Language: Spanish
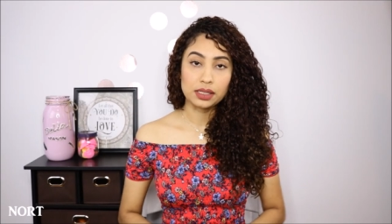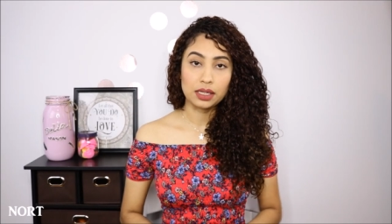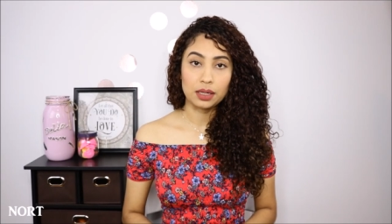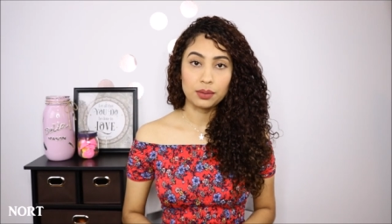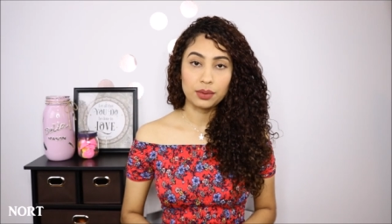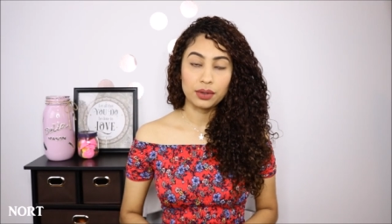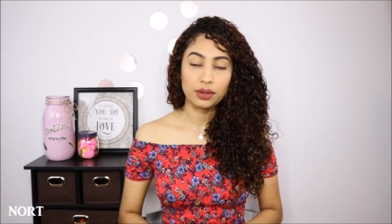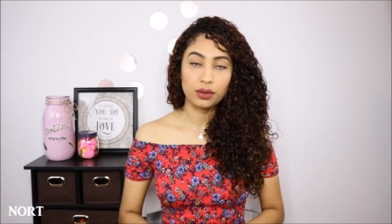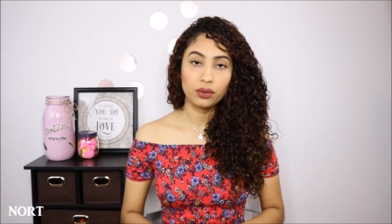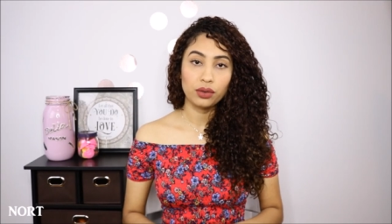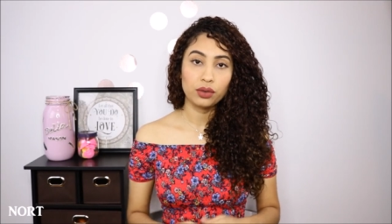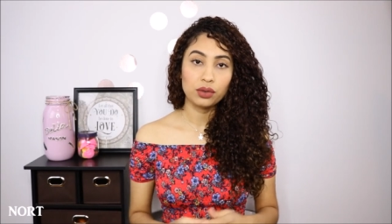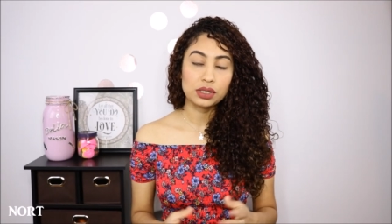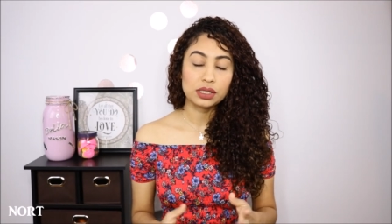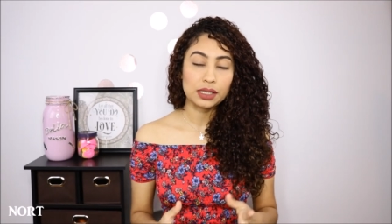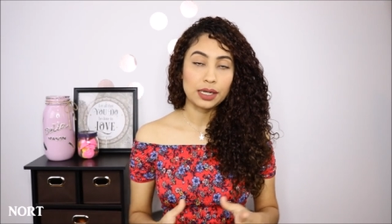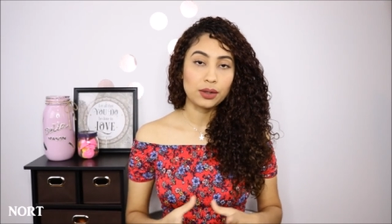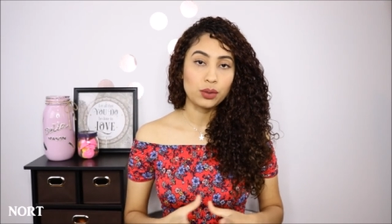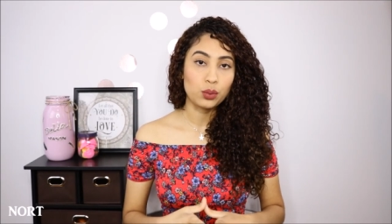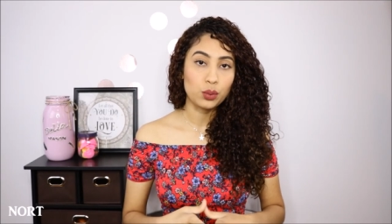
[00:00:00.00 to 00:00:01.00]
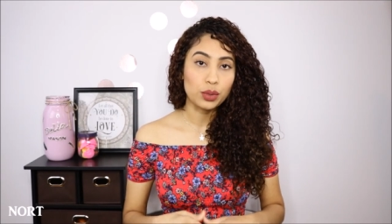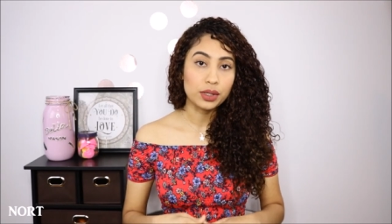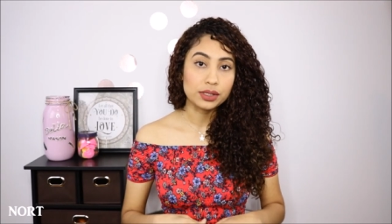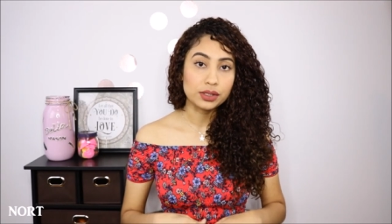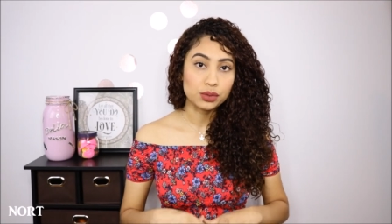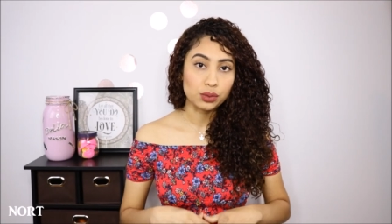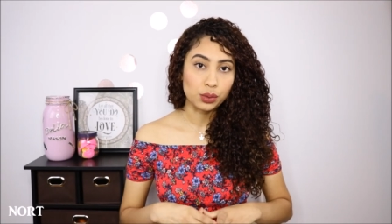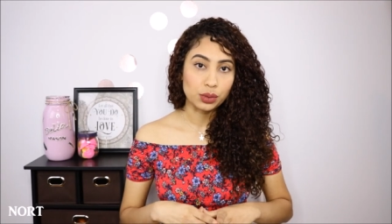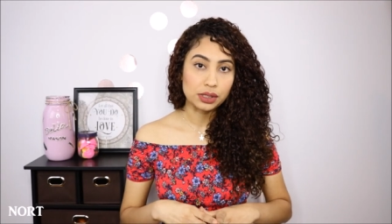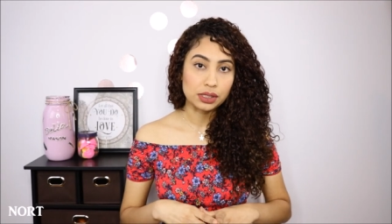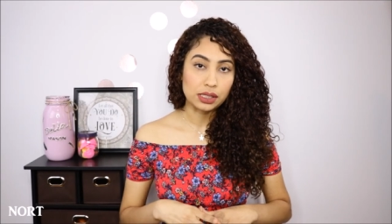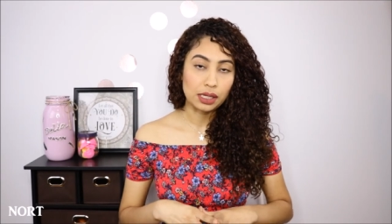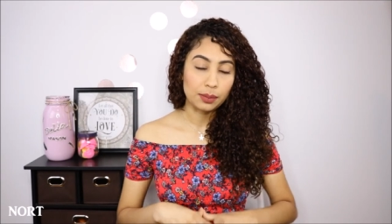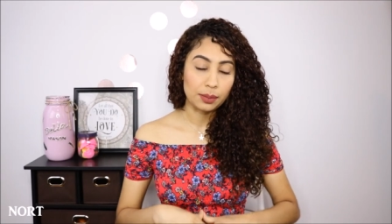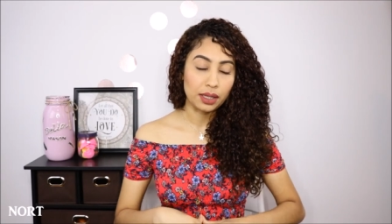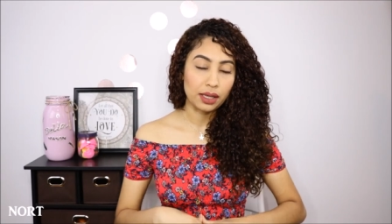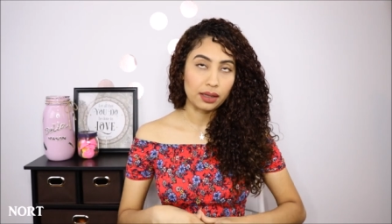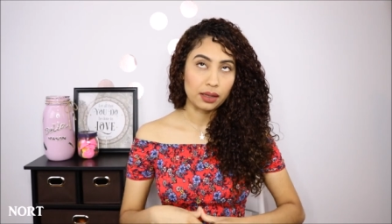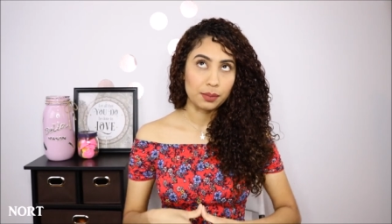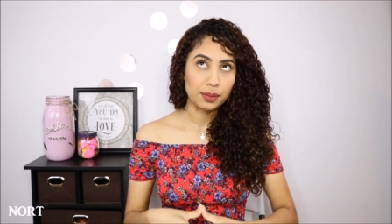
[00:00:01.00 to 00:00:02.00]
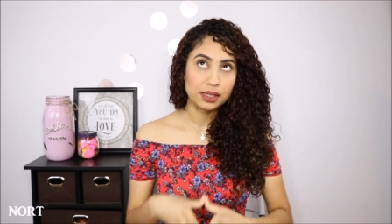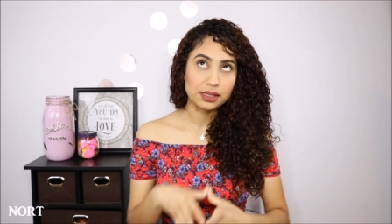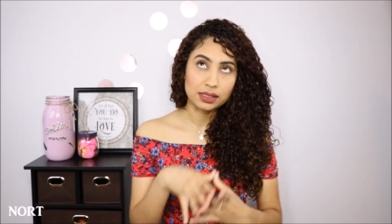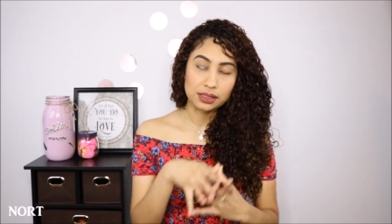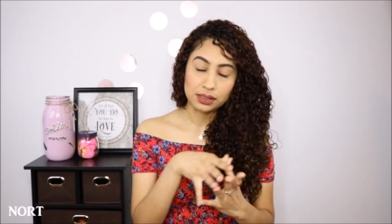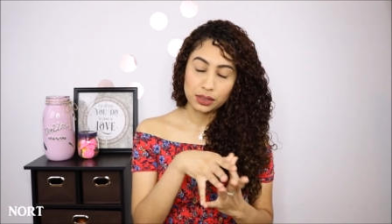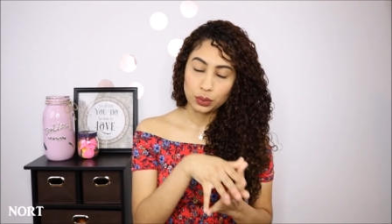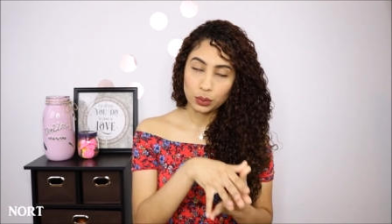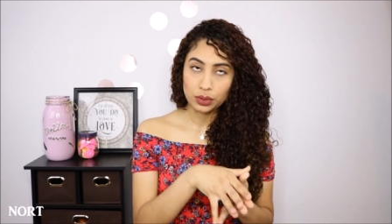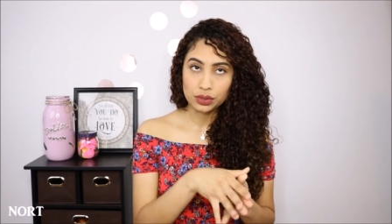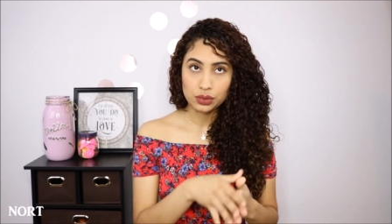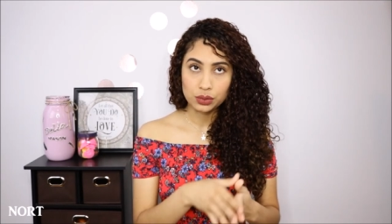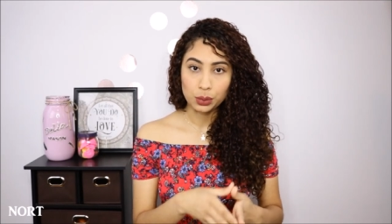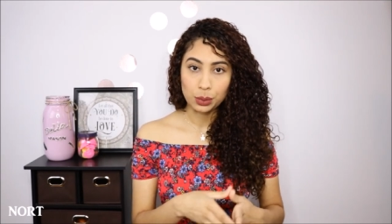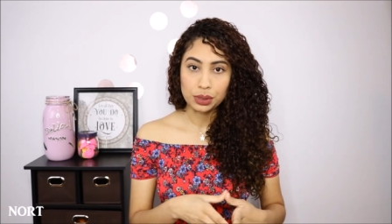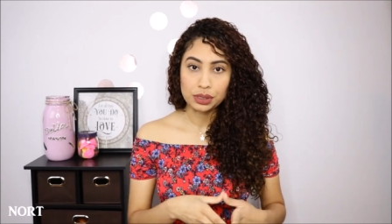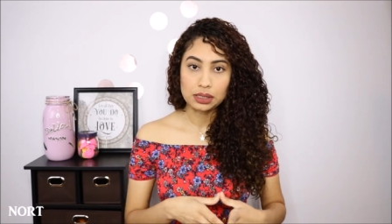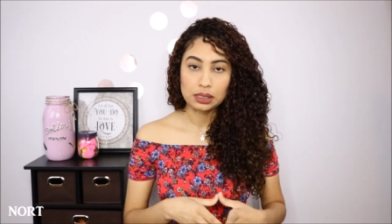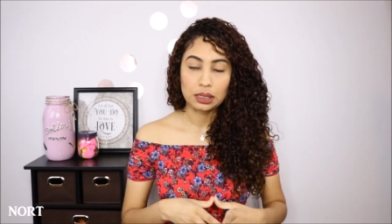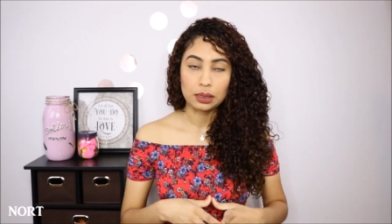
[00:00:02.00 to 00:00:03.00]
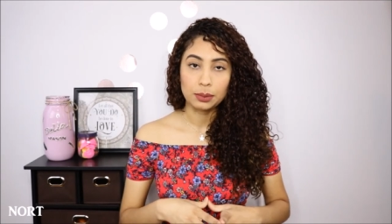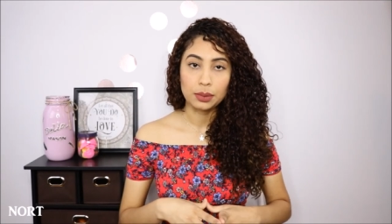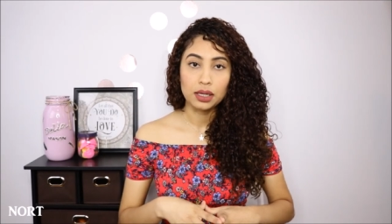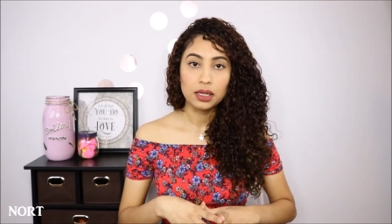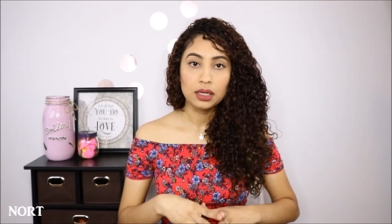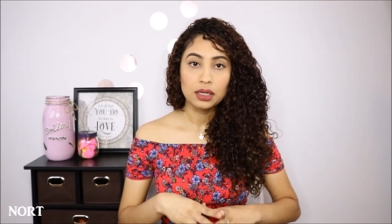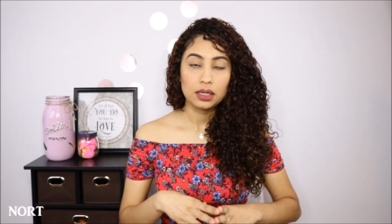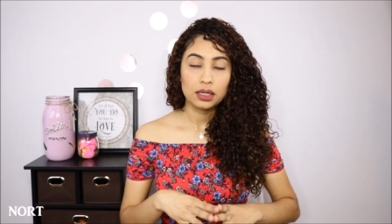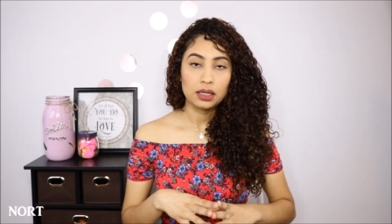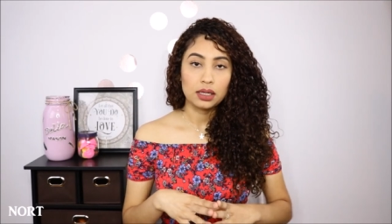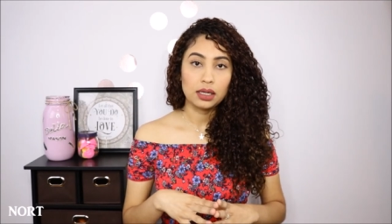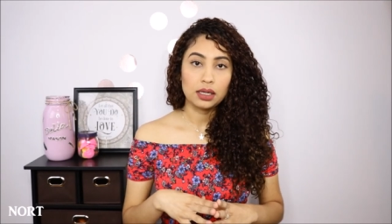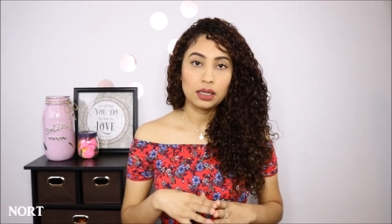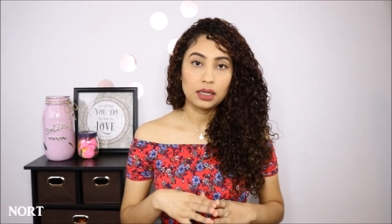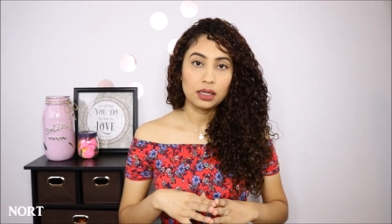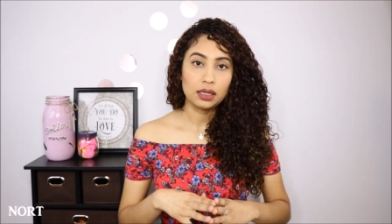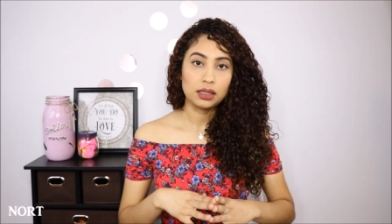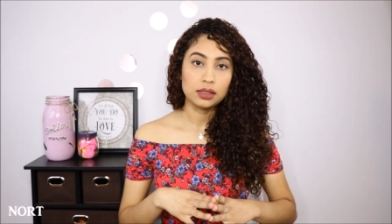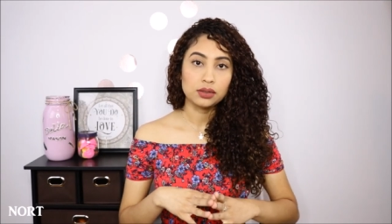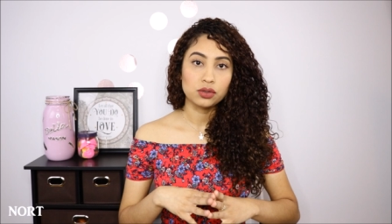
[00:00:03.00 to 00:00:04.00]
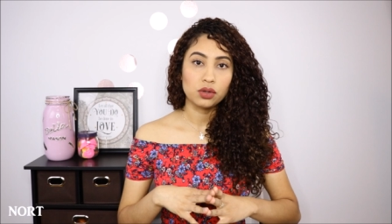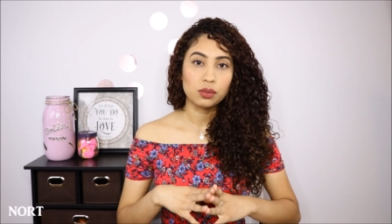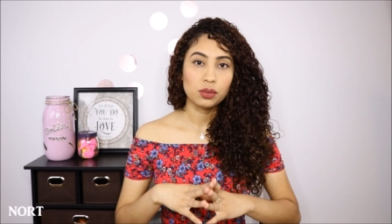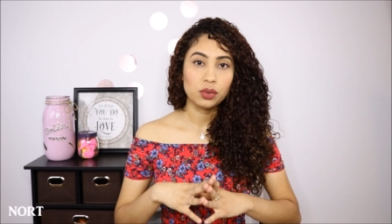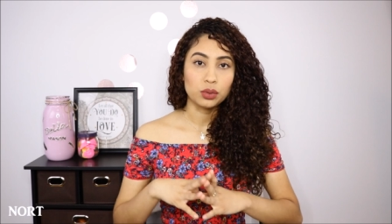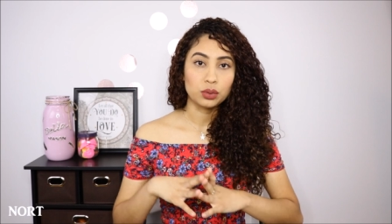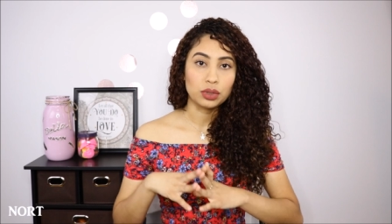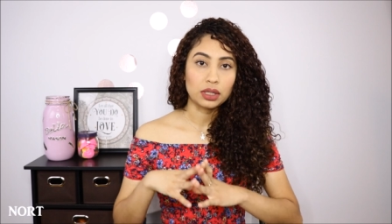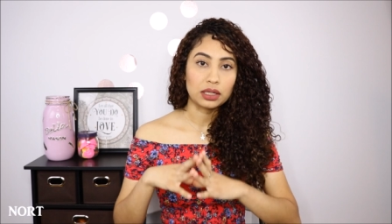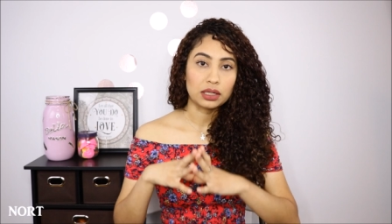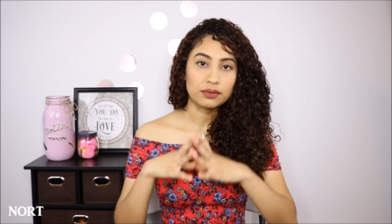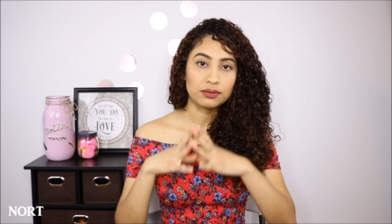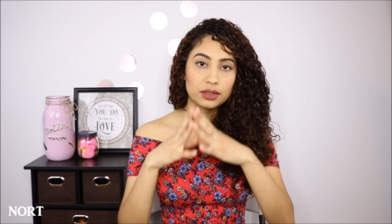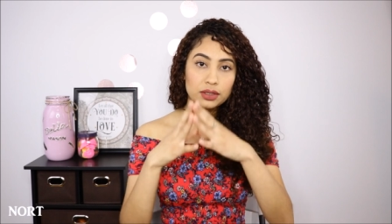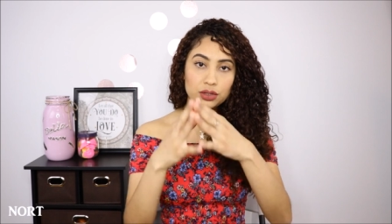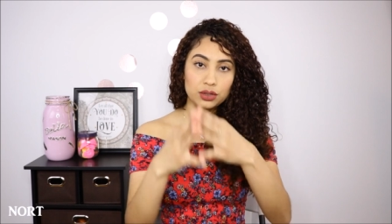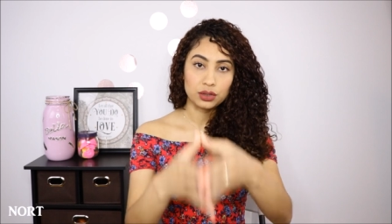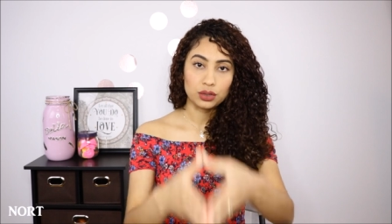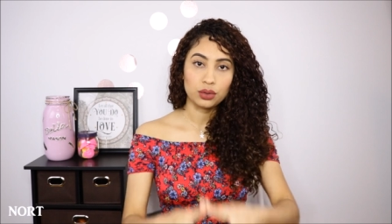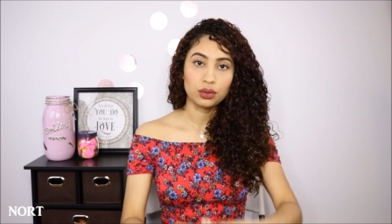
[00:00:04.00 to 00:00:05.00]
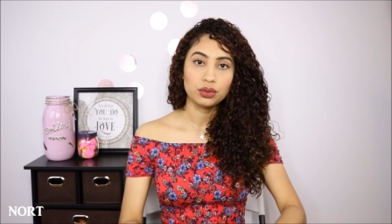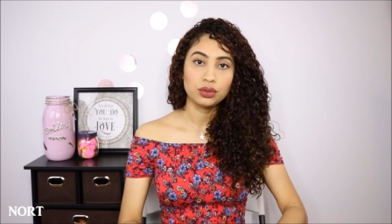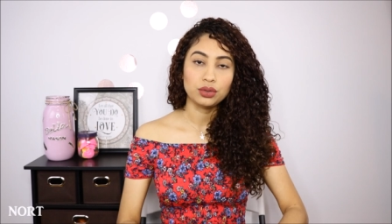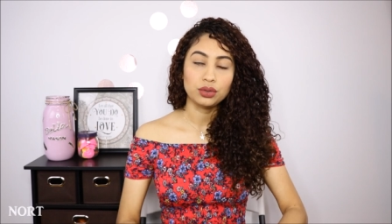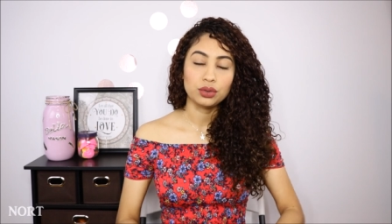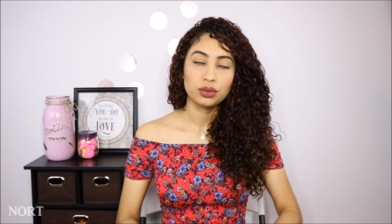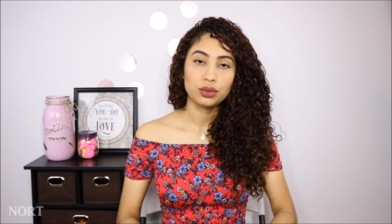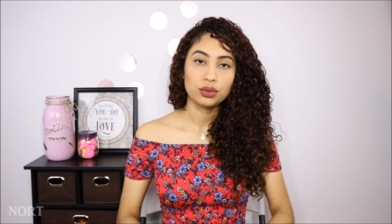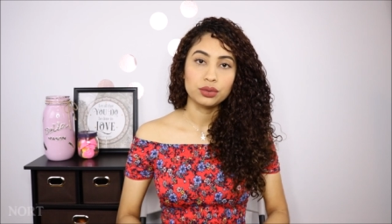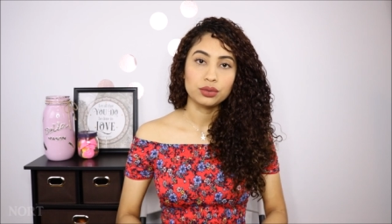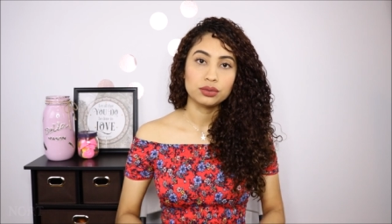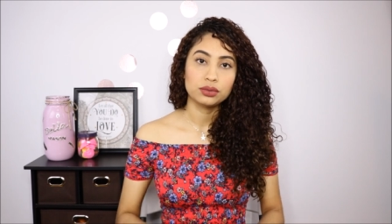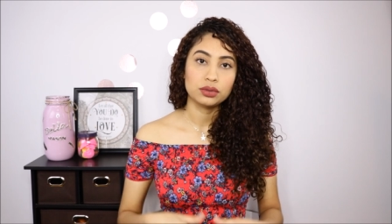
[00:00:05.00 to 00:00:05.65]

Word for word: En el video de hoy les traigo un story time que además de ser un story time es como una reflexión, you know,